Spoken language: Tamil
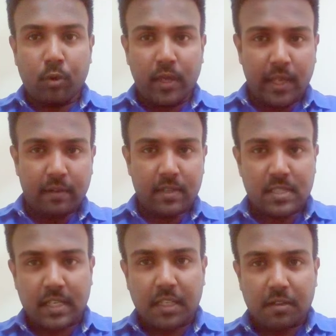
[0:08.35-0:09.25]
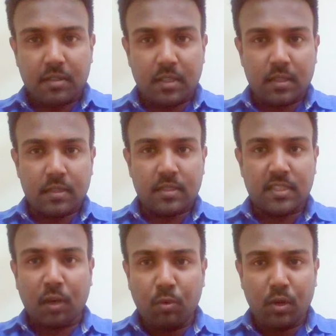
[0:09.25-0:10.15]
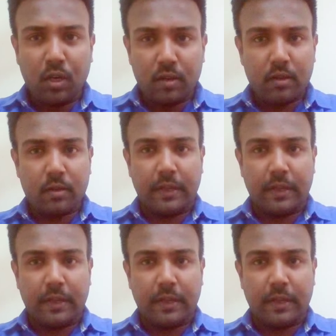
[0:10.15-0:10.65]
ஒளியை வச்சு அதாவது சவுண்டு